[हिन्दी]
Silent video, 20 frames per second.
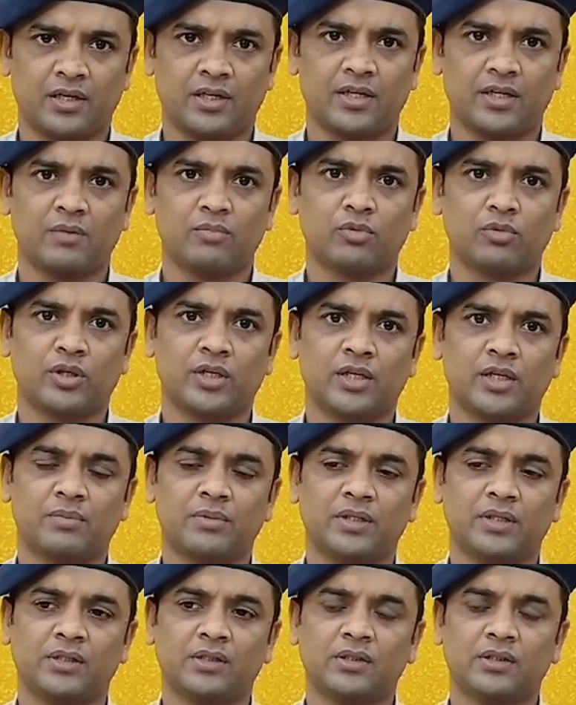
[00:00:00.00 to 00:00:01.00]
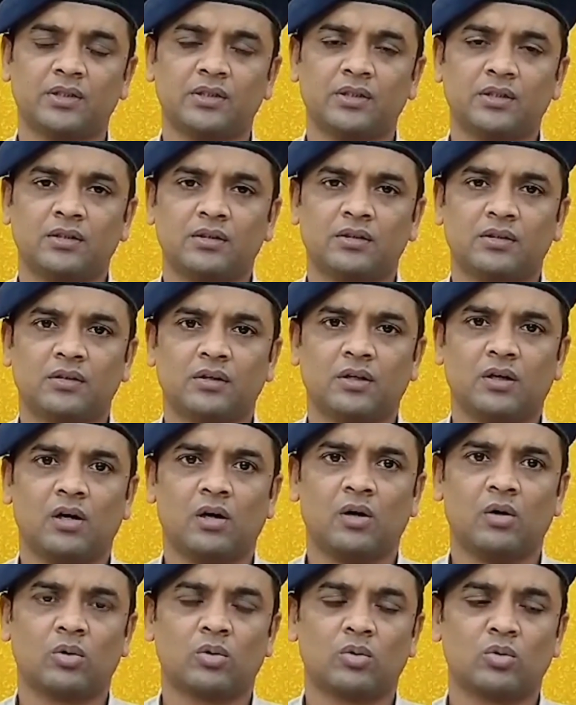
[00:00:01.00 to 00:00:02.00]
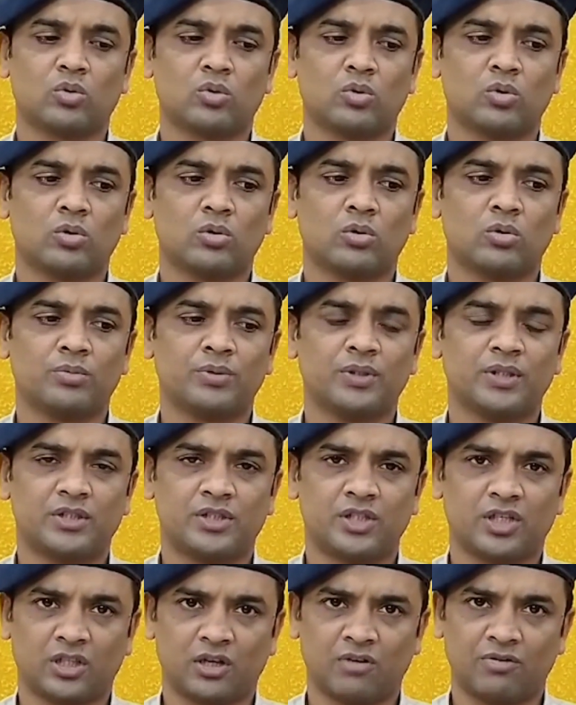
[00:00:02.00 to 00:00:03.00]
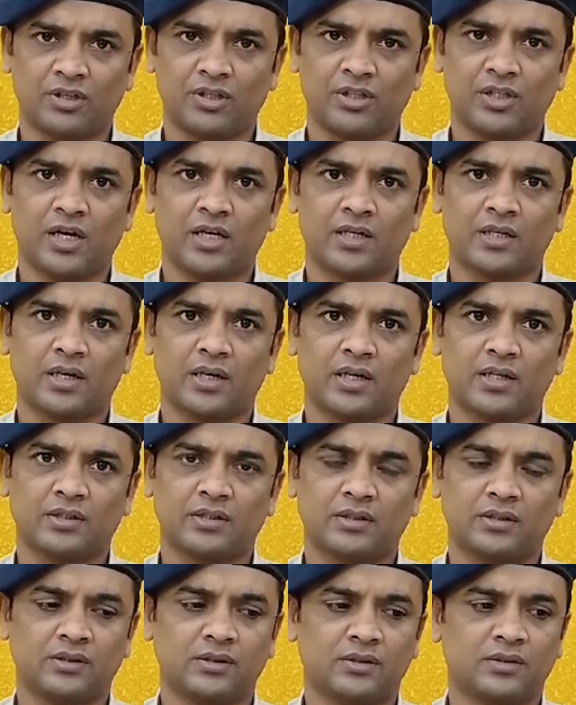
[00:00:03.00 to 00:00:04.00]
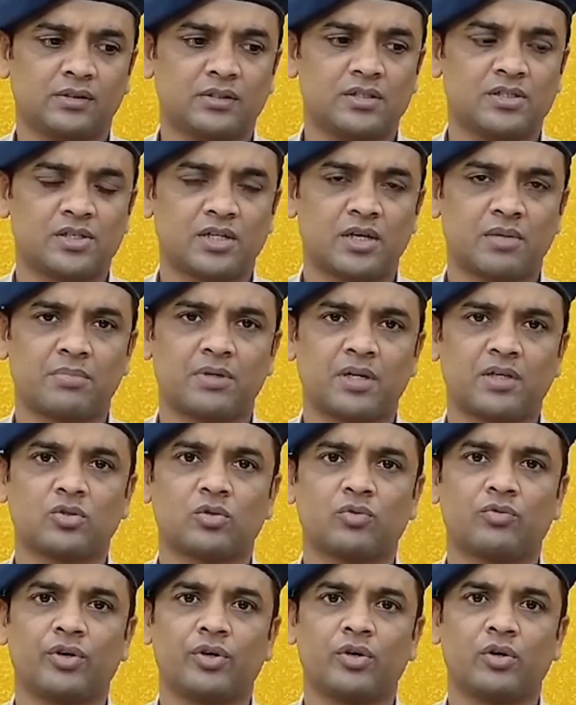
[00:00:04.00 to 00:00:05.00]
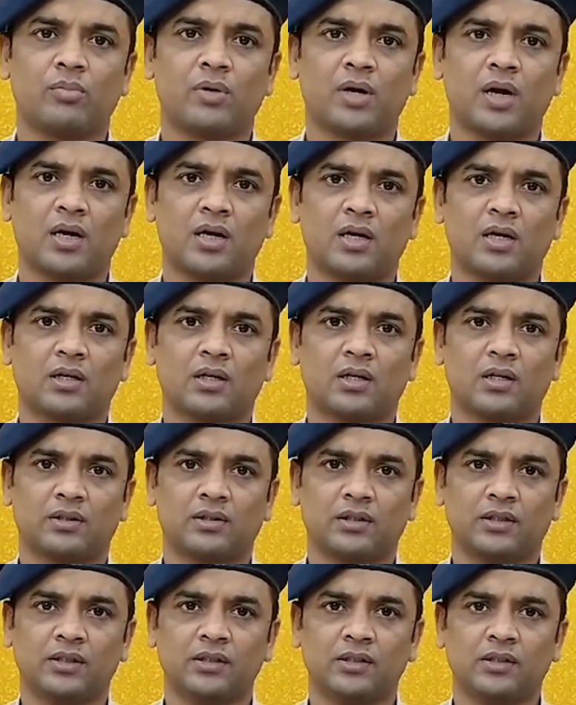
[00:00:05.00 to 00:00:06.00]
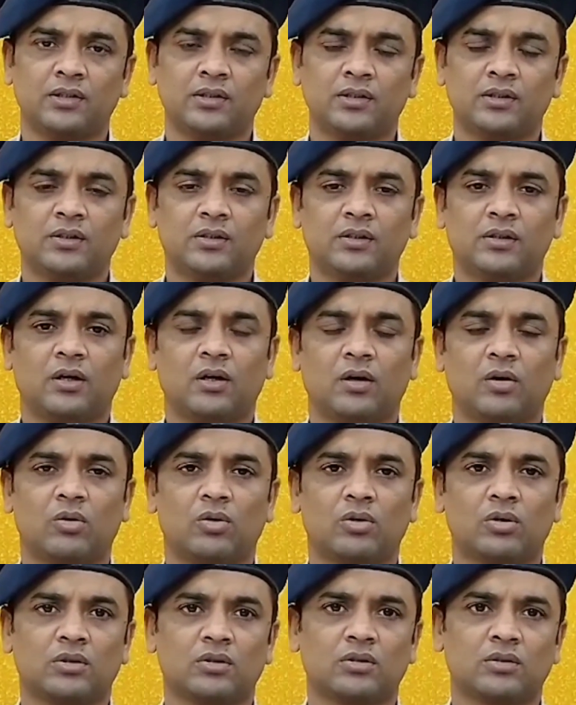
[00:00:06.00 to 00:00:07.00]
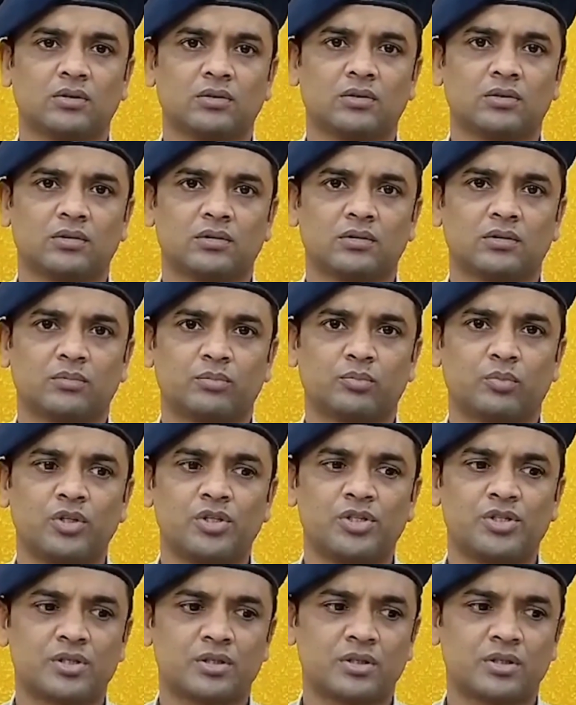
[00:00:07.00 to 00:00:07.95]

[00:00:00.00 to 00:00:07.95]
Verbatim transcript: इस मामले पर मुंगेर एसपी ने बताया कि हमें इस तरह की जानकारी मिली है मामले की जांच की जाएगी और सत्यापन के बाद ही कार्रवाई की